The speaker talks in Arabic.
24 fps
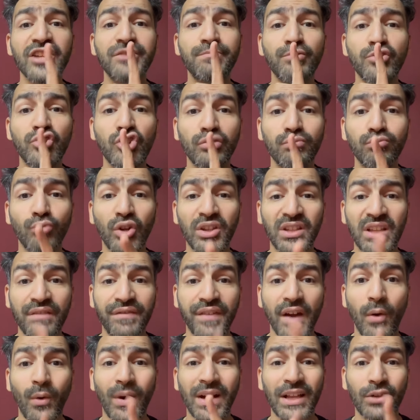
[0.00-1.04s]
بصوت
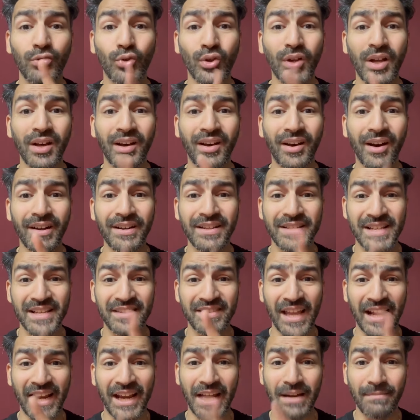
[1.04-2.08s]
مرتفع ولا تقولها خالص
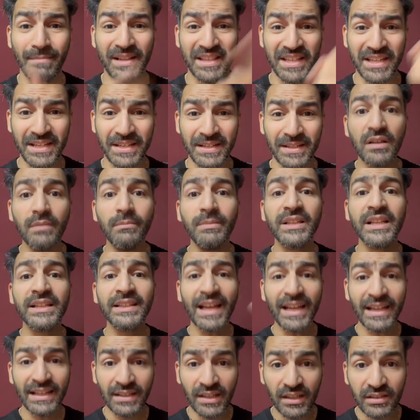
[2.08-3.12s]
أنت الكلمة دي من
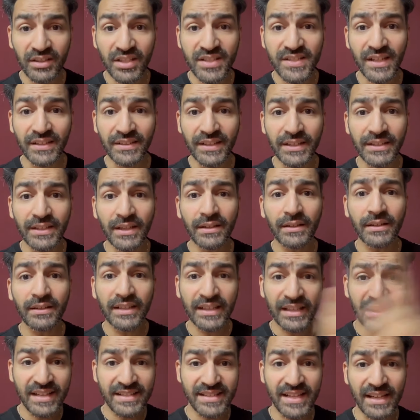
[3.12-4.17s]
الناحية الاقتصادية
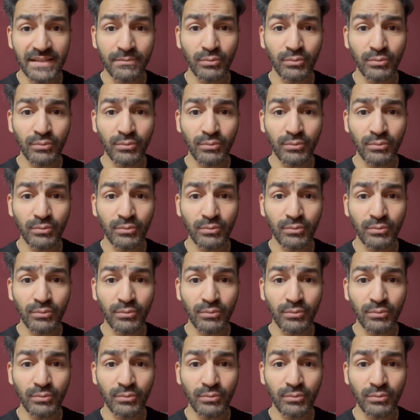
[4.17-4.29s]
الجزائر